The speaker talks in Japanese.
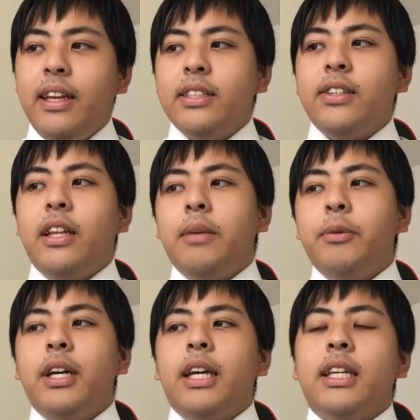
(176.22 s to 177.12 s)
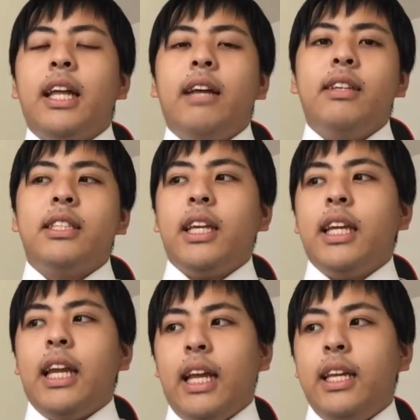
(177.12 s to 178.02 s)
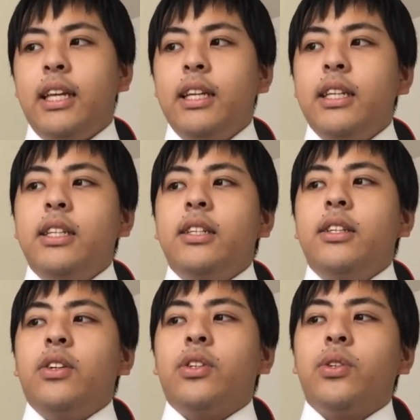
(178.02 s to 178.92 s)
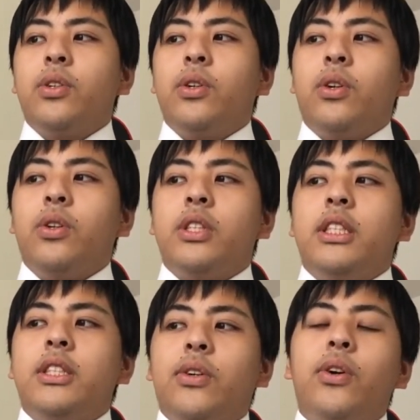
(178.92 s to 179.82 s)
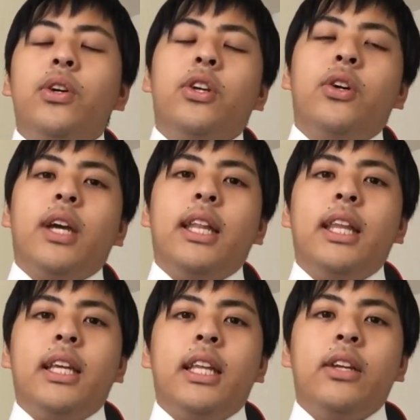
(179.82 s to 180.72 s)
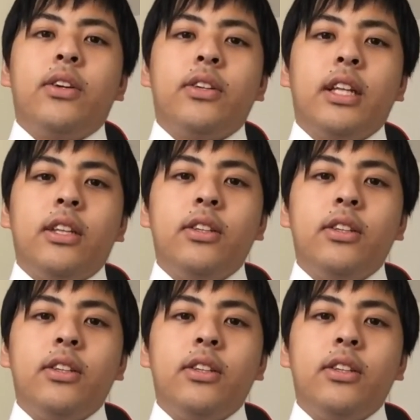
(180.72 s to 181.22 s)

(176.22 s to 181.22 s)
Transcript: それでも、えー、期待は捨てきれない。男心を心底表現できている曲だと